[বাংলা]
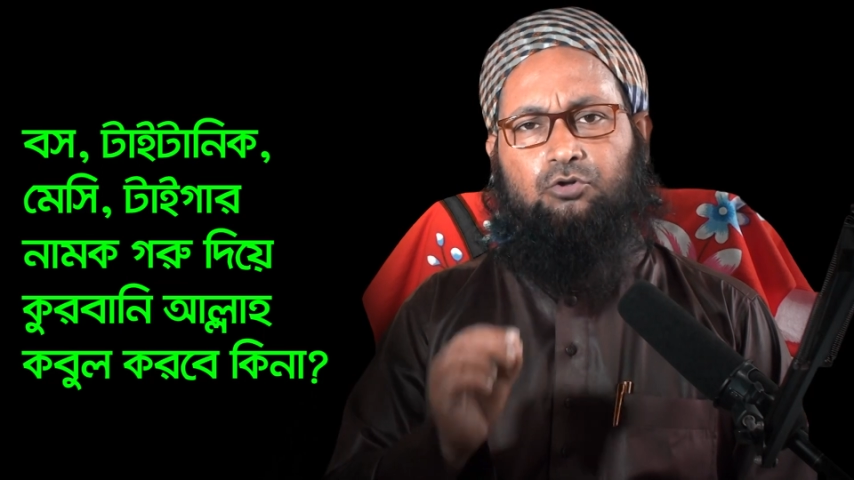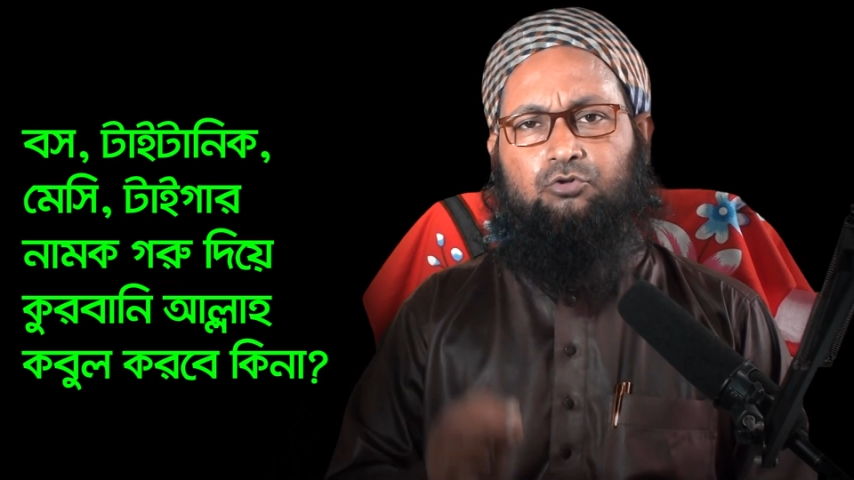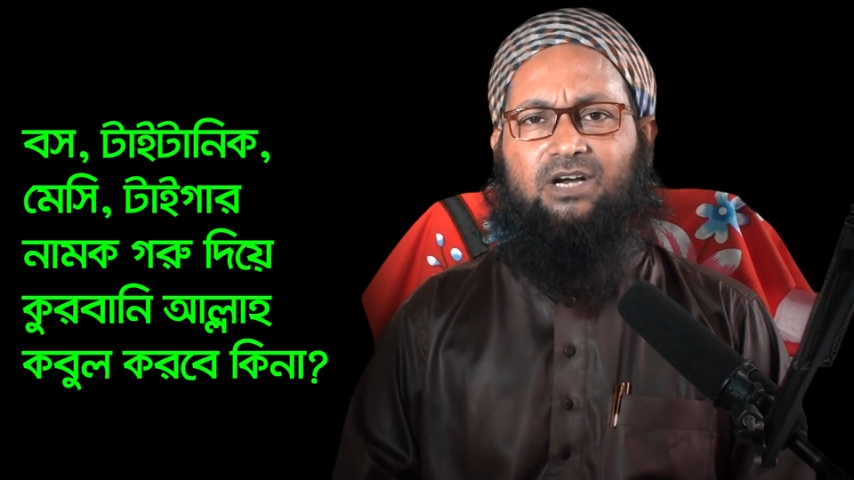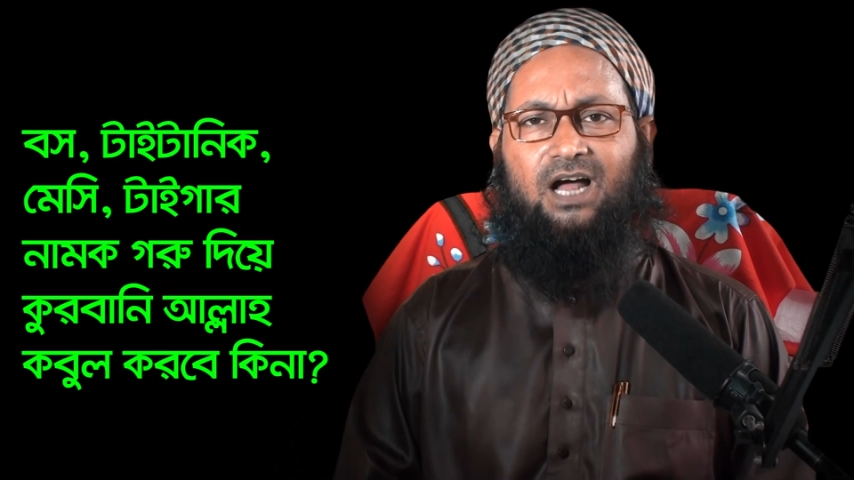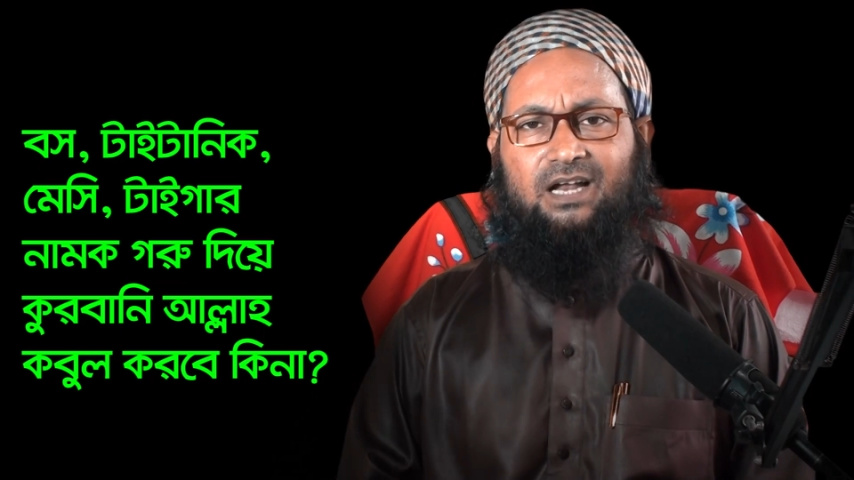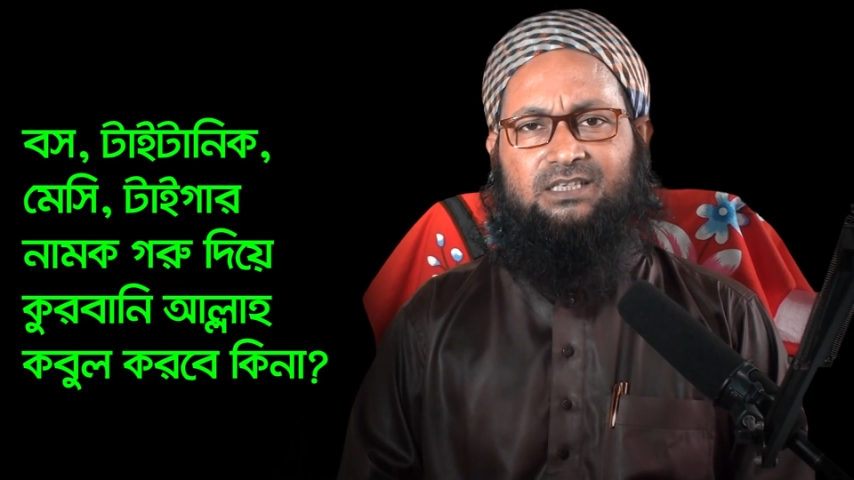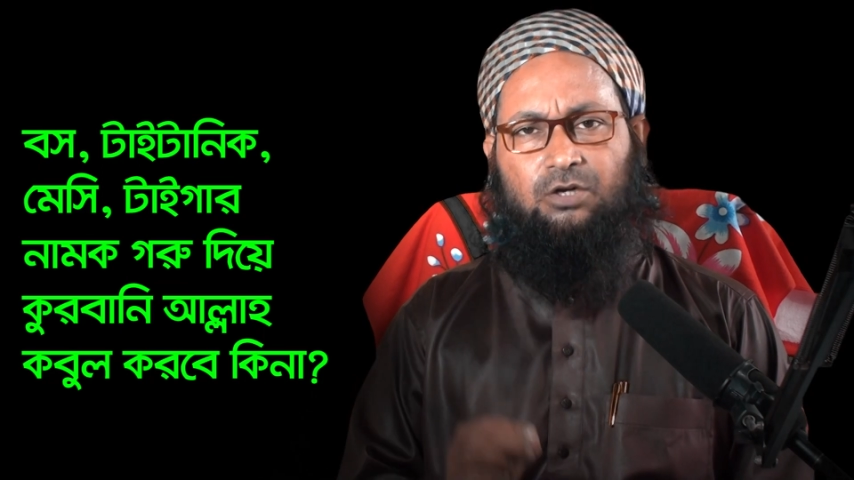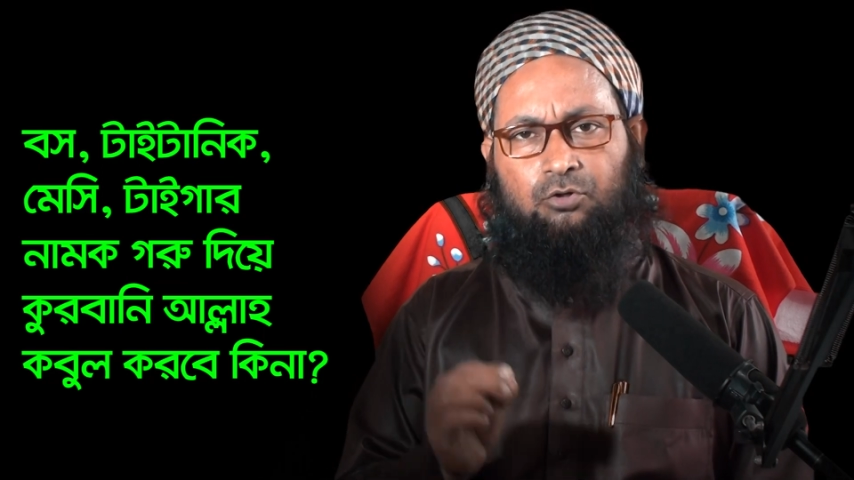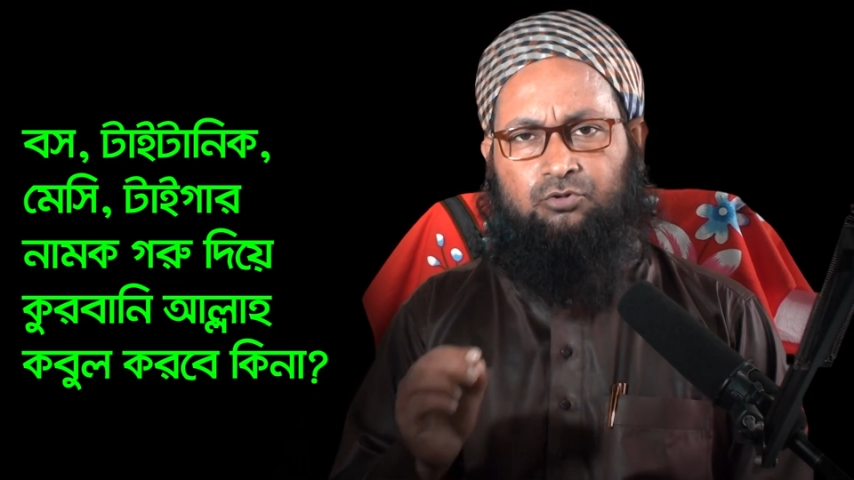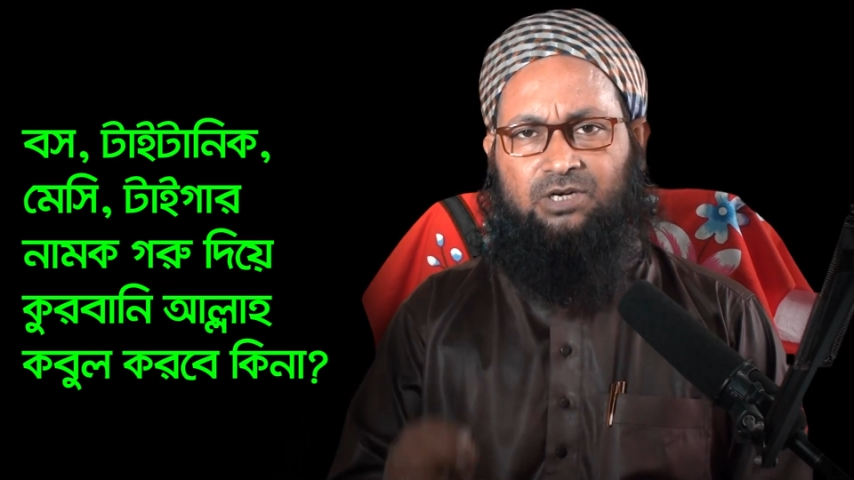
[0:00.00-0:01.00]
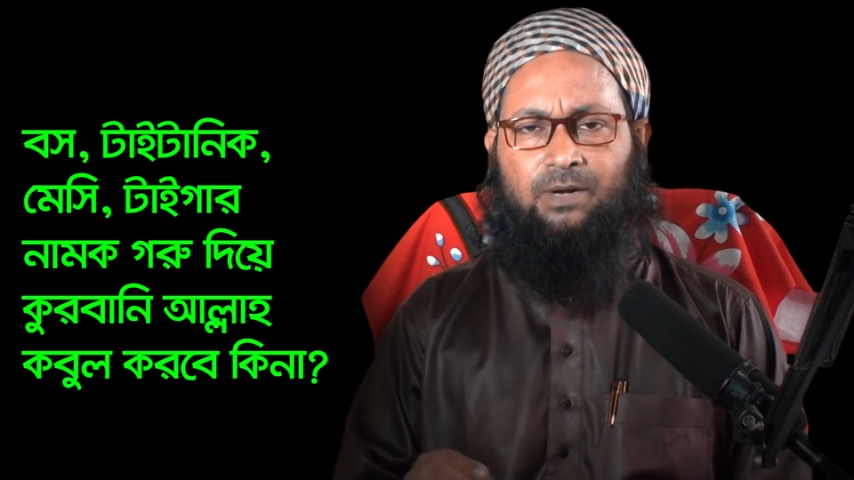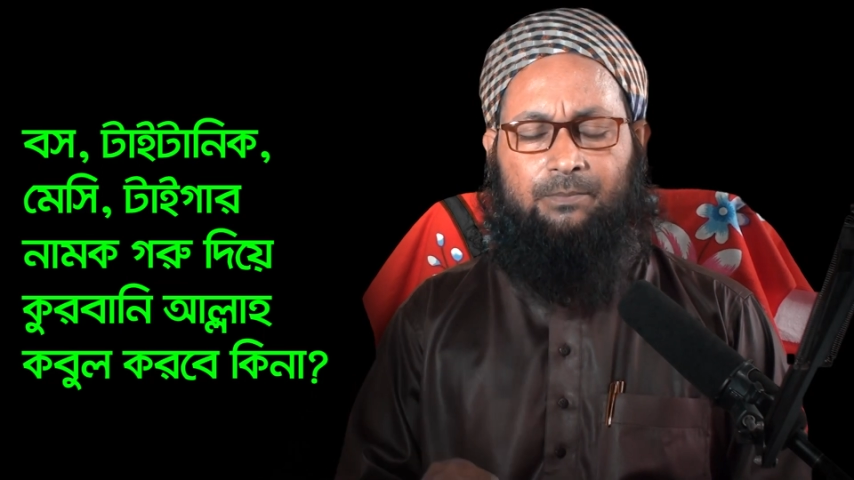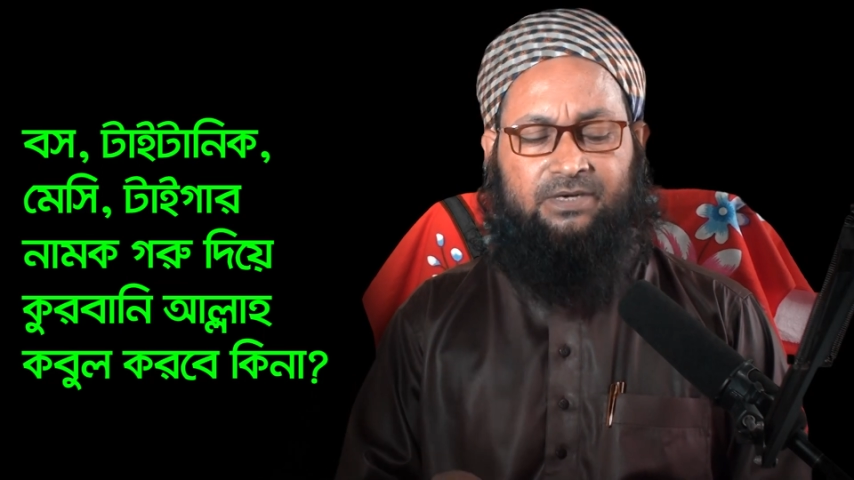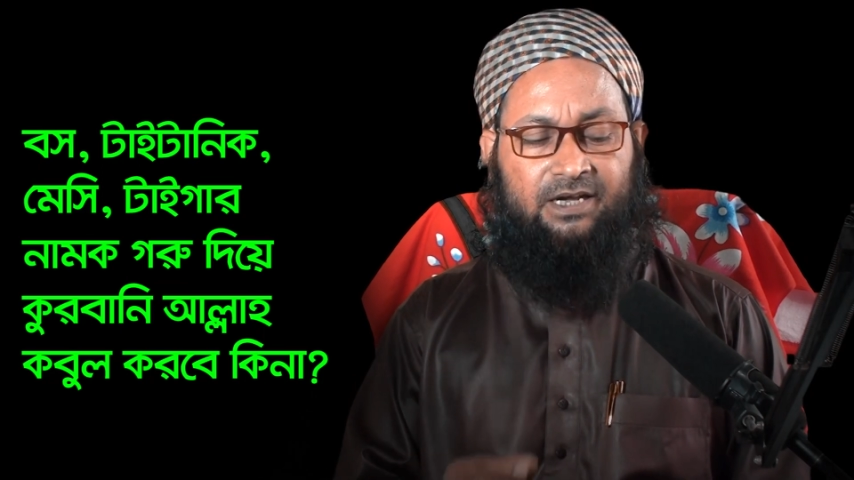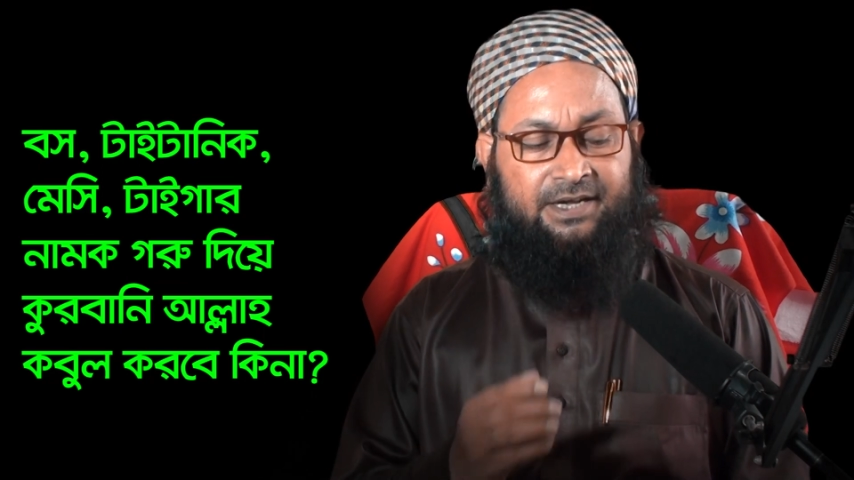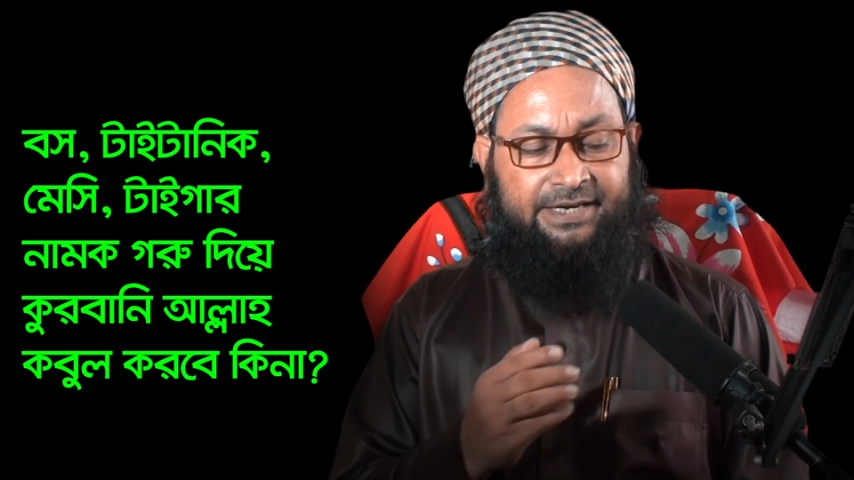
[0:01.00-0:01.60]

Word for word: অন্তরের হালাতটা অন্তরের ভাবটা